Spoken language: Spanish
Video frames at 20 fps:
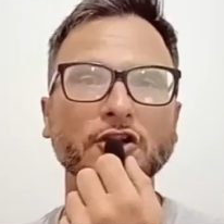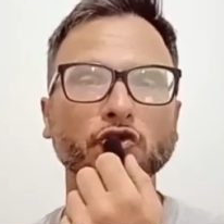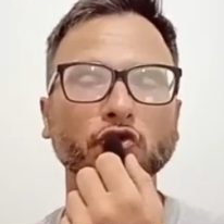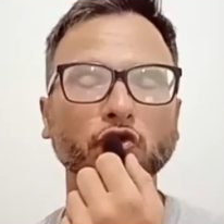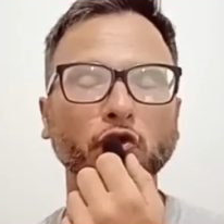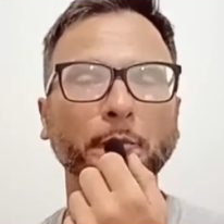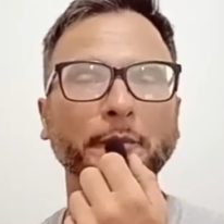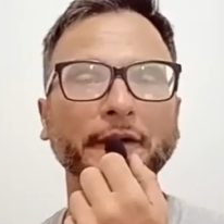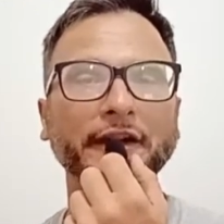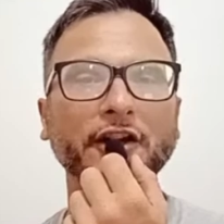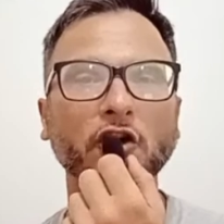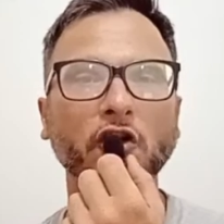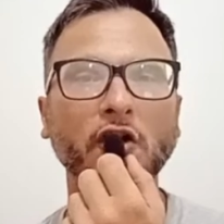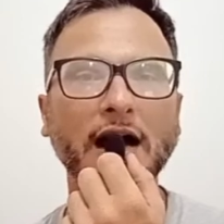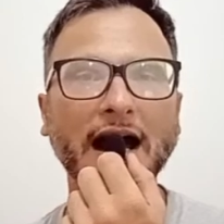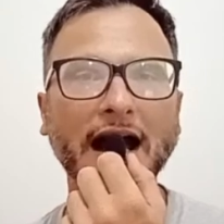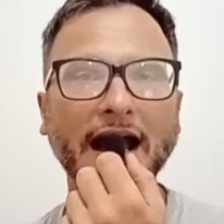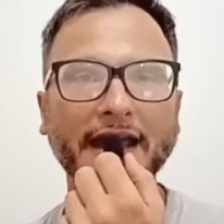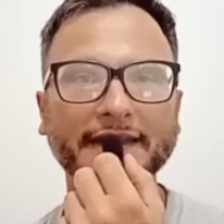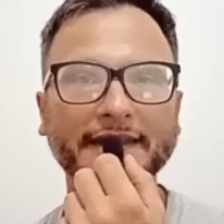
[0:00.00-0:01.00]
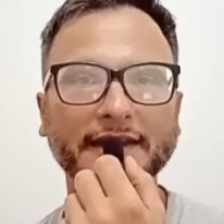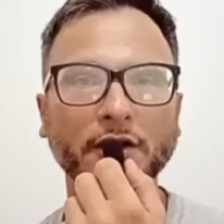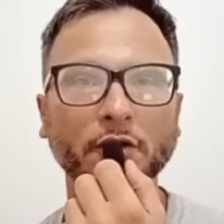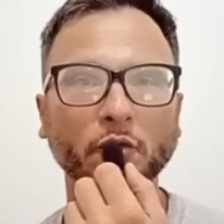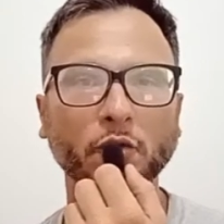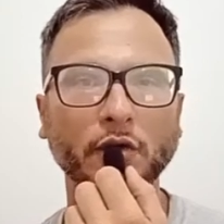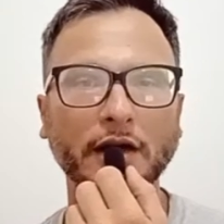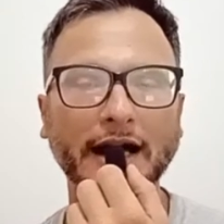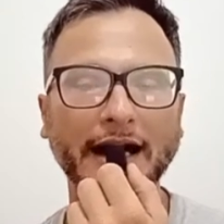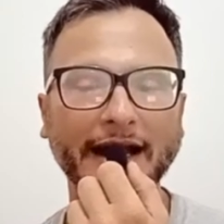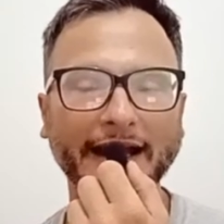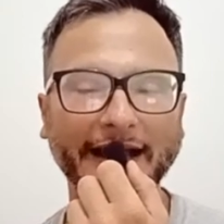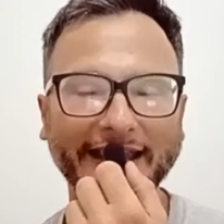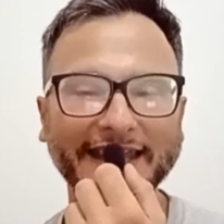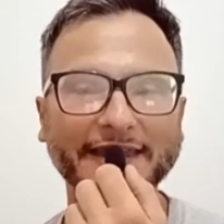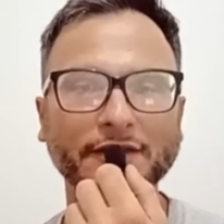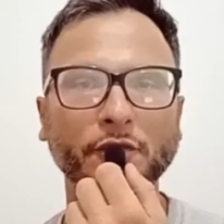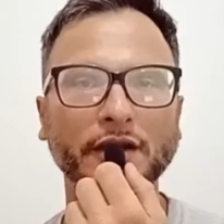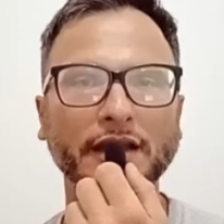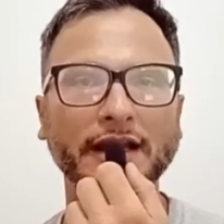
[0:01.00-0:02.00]
Superó a Edwin, a
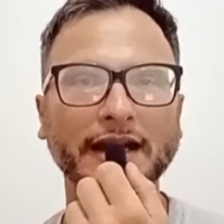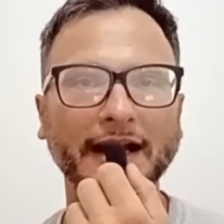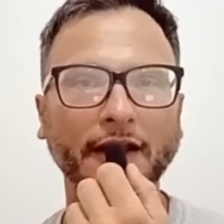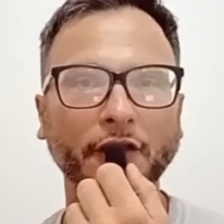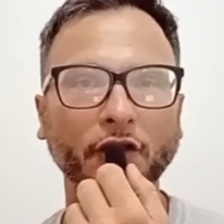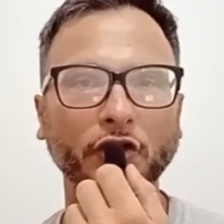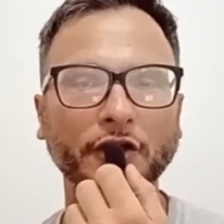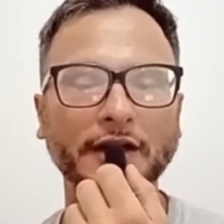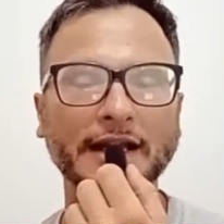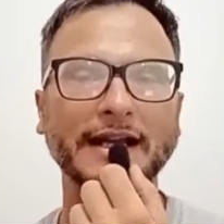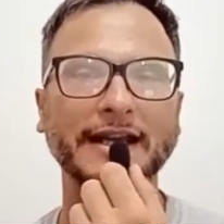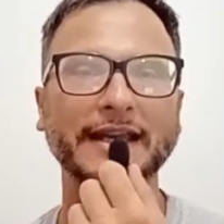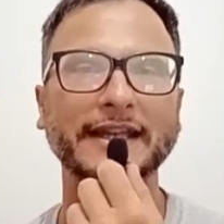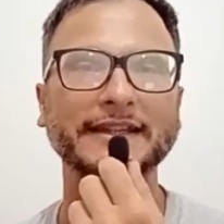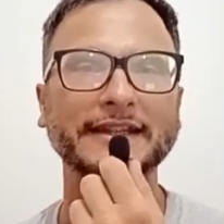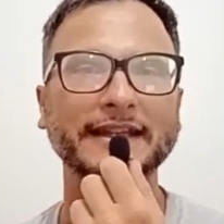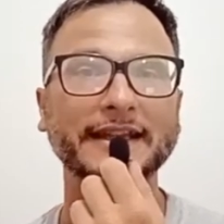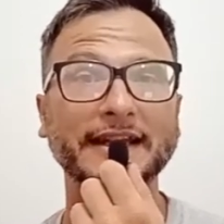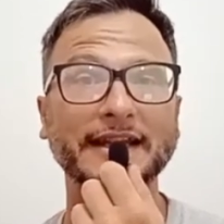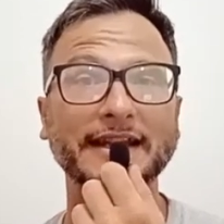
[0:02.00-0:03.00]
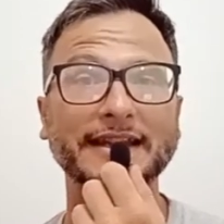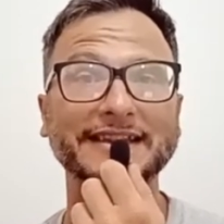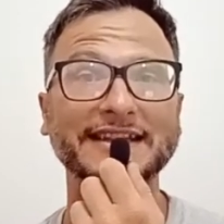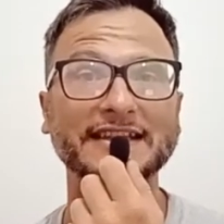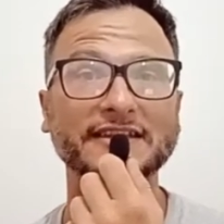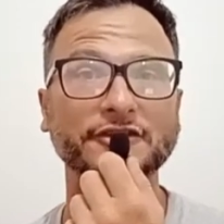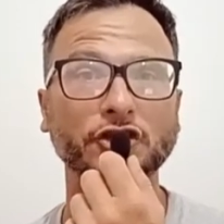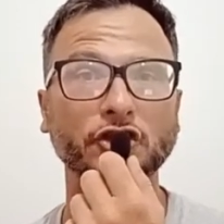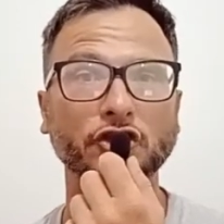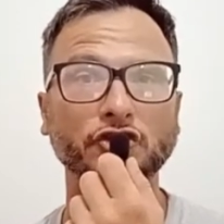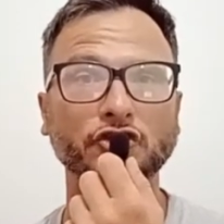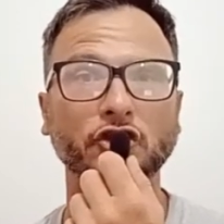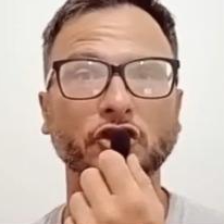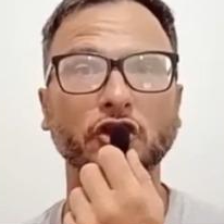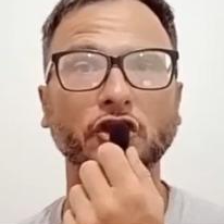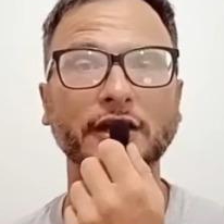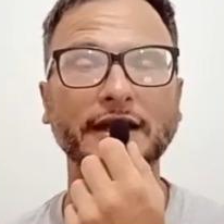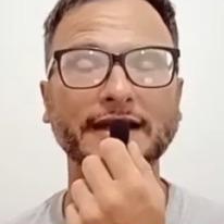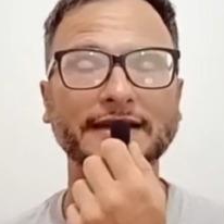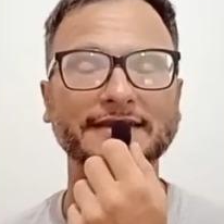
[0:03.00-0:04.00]
Edwin Cardona, que tiene 18
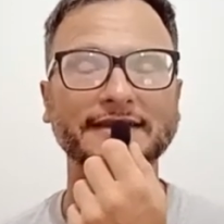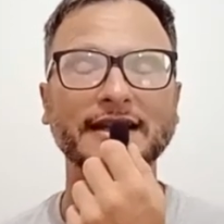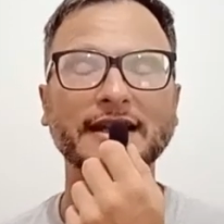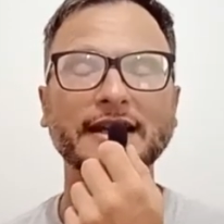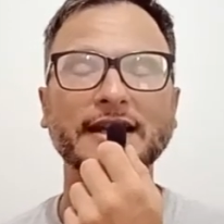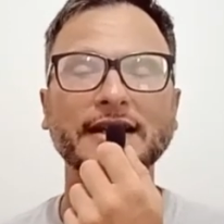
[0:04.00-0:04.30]
goles,